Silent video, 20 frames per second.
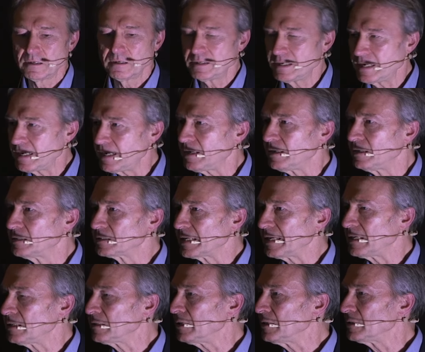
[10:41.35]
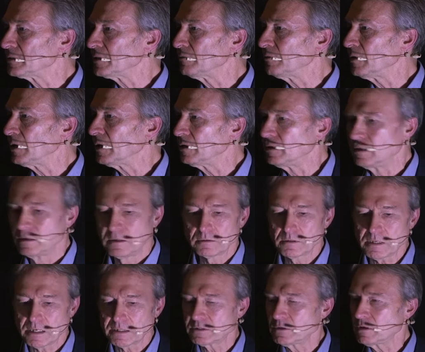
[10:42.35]
Nee, das Gegenteil ist der Fall.
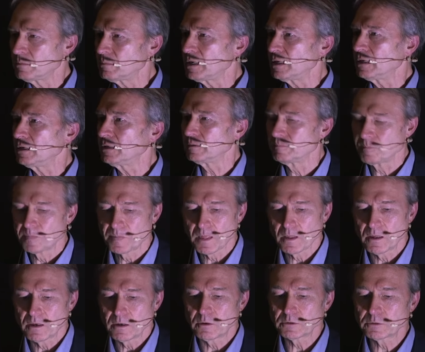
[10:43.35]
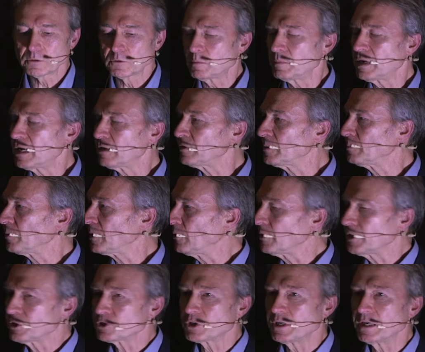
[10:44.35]
Ganz normaler
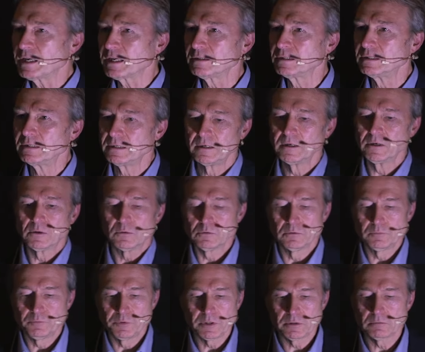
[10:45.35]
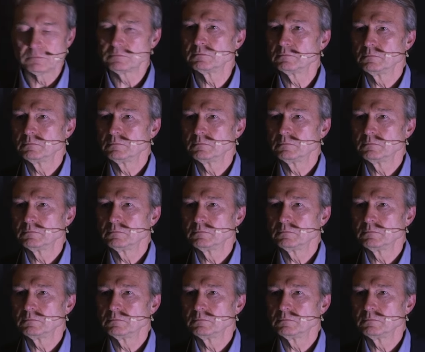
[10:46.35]
Otto-Normalverbraucher-Stern und wir